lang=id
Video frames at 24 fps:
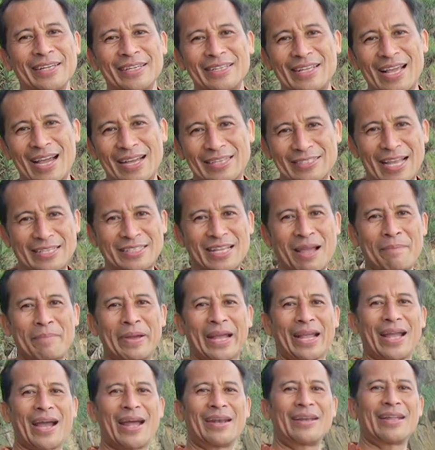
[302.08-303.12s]
yang saya
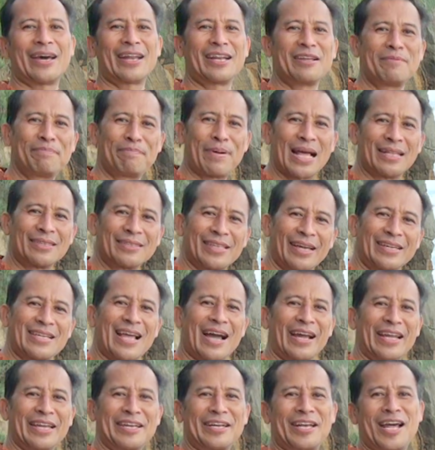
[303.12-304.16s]
sampaikan dari pantai
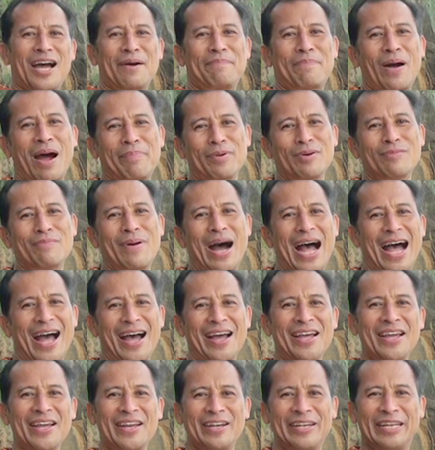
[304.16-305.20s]
yang indah Papuma
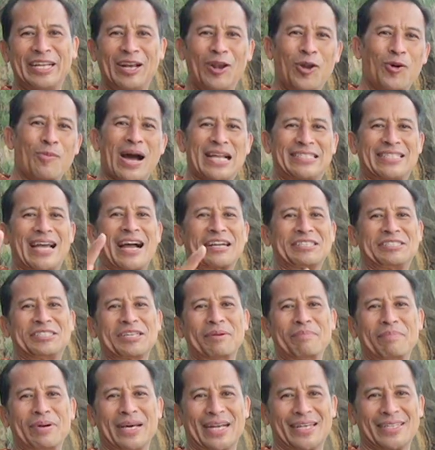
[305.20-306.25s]
di Lumajang
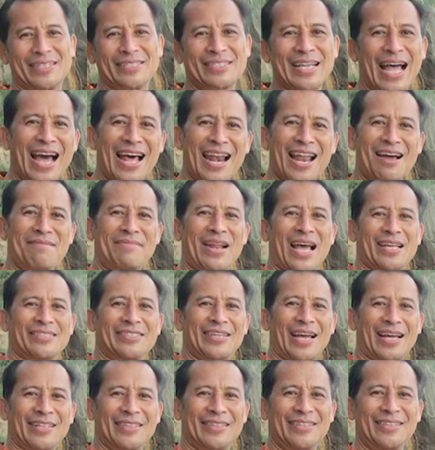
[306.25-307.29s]
Jember. Salam
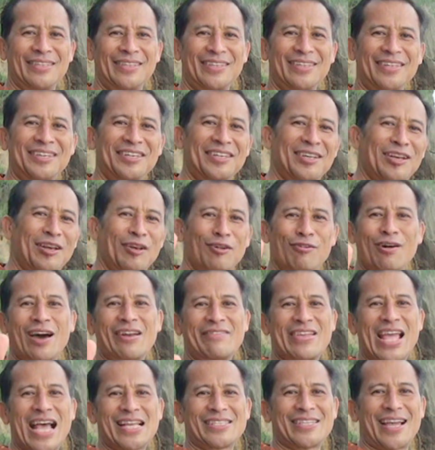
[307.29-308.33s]
dahsyat. Luar
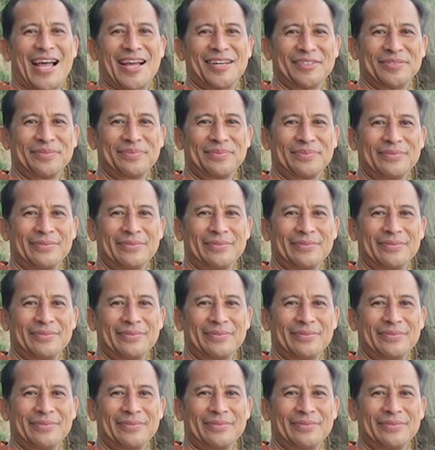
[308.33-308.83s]
biasa.